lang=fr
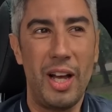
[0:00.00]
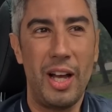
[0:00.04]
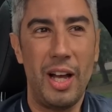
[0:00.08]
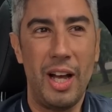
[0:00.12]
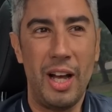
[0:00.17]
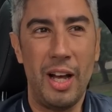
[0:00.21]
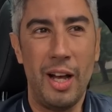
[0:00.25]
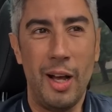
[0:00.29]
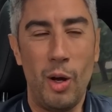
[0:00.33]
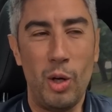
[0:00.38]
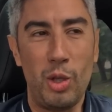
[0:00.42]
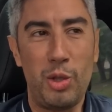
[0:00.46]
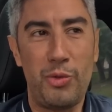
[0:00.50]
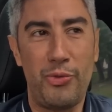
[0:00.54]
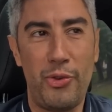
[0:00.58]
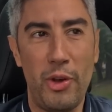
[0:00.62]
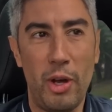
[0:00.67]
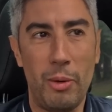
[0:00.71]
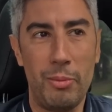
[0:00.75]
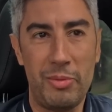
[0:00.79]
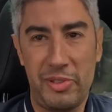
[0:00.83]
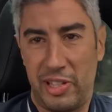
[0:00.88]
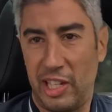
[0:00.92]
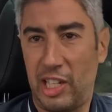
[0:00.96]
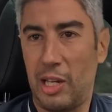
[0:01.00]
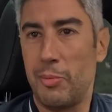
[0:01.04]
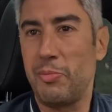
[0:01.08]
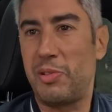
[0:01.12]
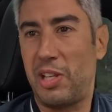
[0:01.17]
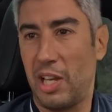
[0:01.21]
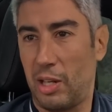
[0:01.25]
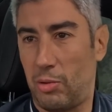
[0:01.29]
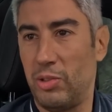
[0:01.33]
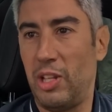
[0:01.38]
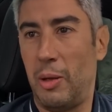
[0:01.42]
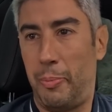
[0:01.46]
un, Old Firm, c'est comme
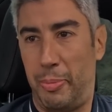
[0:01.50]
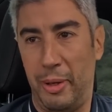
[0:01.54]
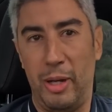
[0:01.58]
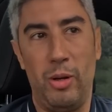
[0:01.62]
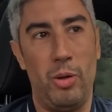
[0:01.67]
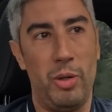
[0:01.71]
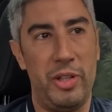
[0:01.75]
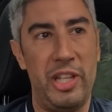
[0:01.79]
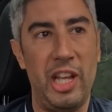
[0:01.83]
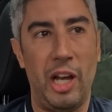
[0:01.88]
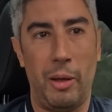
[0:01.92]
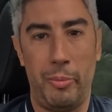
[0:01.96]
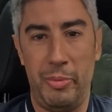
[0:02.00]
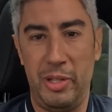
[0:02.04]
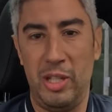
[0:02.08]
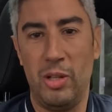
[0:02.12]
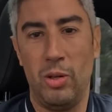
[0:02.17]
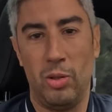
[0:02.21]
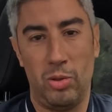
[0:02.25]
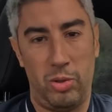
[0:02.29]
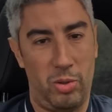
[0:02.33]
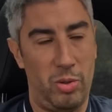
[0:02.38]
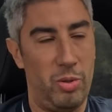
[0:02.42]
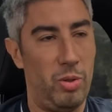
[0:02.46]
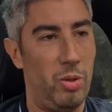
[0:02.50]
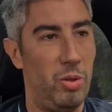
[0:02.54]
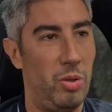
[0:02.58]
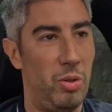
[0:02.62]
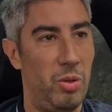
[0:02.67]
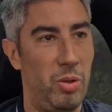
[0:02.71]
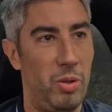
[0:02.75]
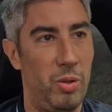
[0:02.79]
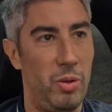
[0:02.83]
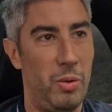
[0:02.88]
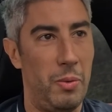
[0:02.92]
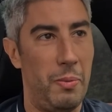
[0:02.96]
ça qu'on appelle le derby entre,
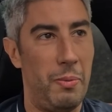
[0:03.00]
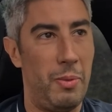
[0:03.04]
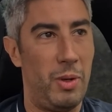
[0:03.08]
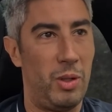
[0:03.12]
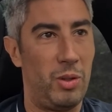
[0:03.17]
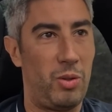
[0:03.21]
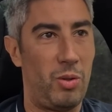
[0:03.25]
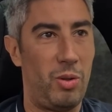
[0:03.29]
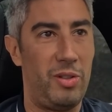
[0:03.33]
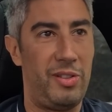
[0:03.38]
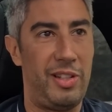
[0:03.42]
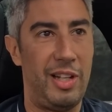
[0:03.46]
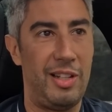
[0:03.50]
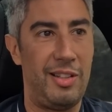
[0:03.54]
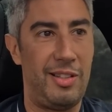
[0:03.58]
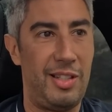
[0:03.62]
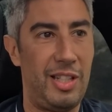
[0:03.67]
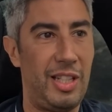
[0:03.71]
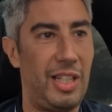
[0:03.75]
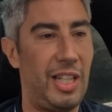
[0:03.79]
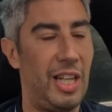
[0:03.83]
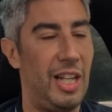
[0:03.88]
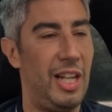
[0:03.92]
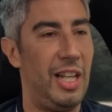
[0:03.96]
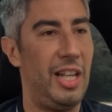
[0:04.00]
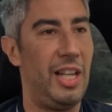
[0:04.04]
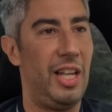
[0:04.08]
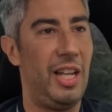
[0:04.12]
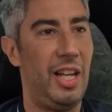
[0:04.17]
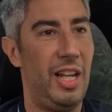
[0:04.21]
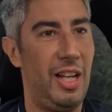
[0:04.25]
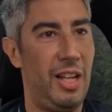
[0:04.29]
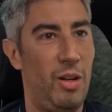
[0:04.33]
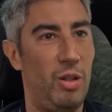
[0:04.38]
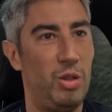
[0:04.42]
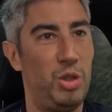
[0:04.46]
euh, le Celtic et
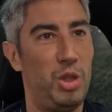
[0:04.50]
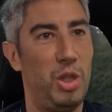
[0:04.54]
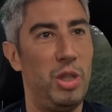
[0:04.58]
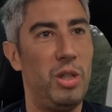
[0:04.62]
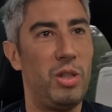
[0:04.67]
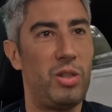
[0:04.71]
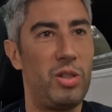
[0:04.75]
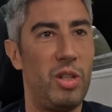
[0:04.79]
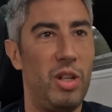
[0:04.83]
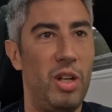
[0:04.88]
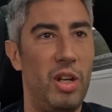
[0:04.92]
les, Rangers.